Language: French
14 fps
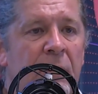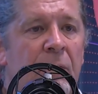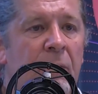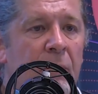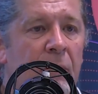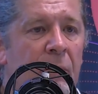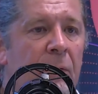
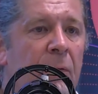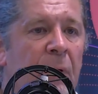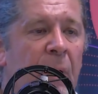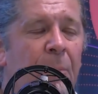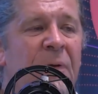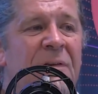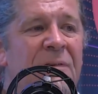
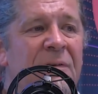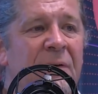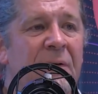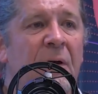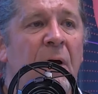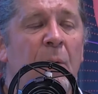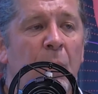a baissé
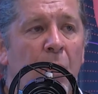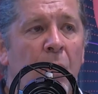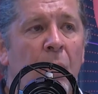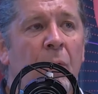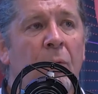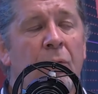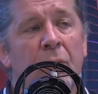
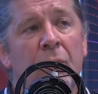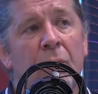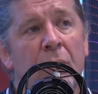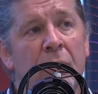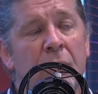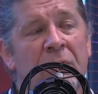également de,